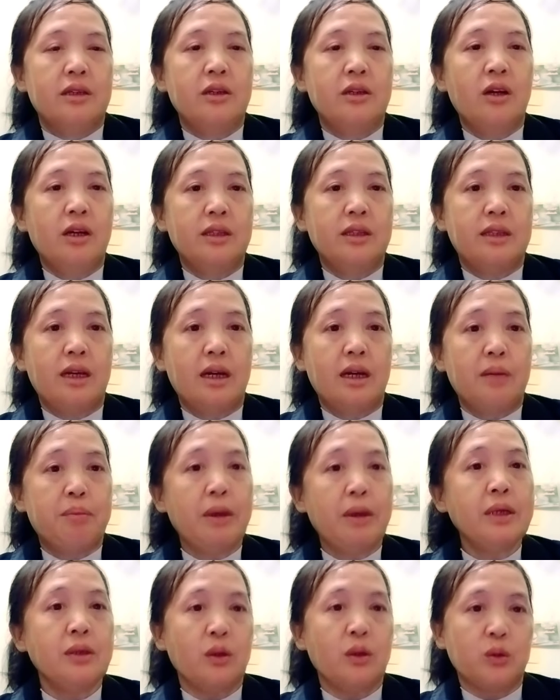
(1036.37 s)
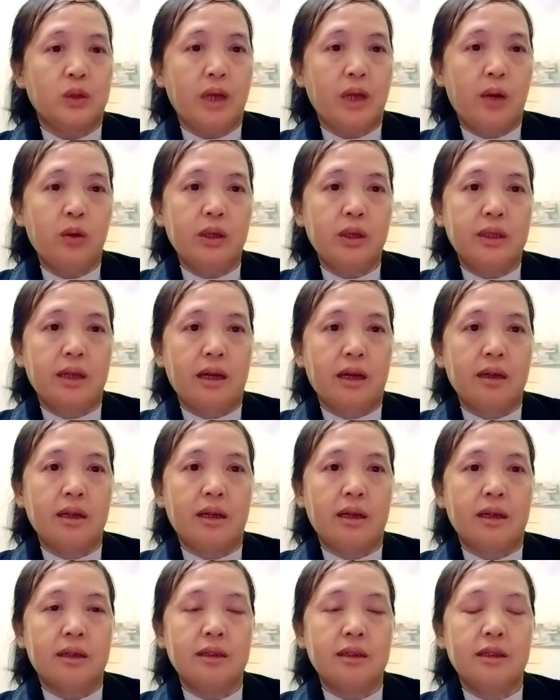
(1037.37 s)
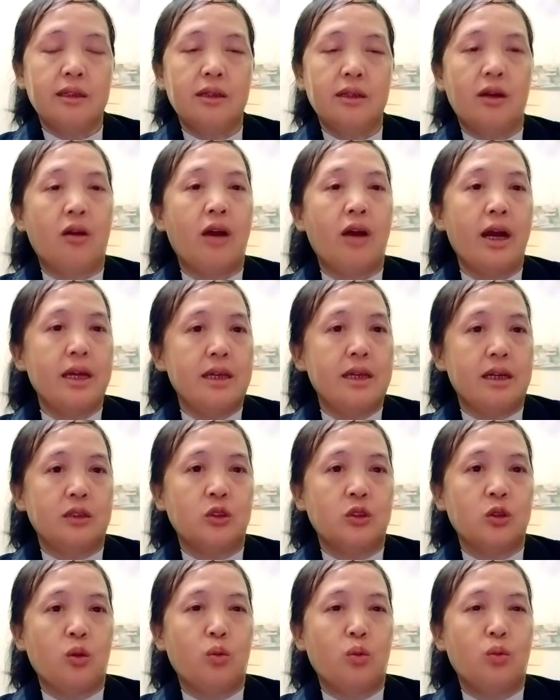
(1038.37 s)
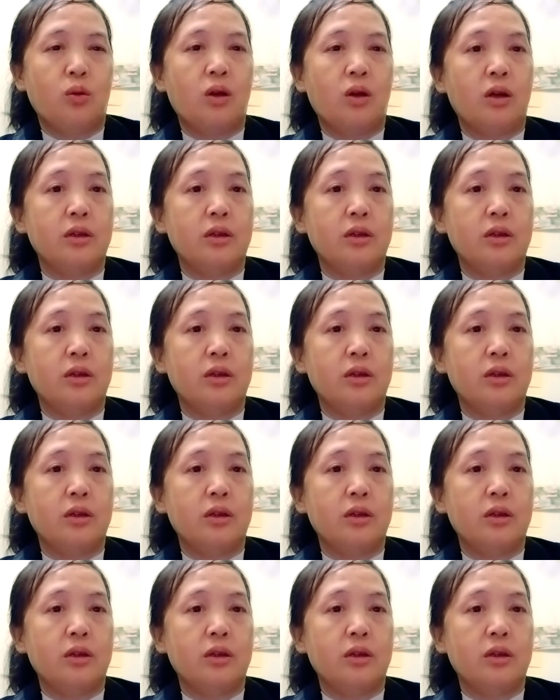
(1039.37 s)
giờ thì bé sầu tao lên đợi lỡ lò hai giờ dạ rong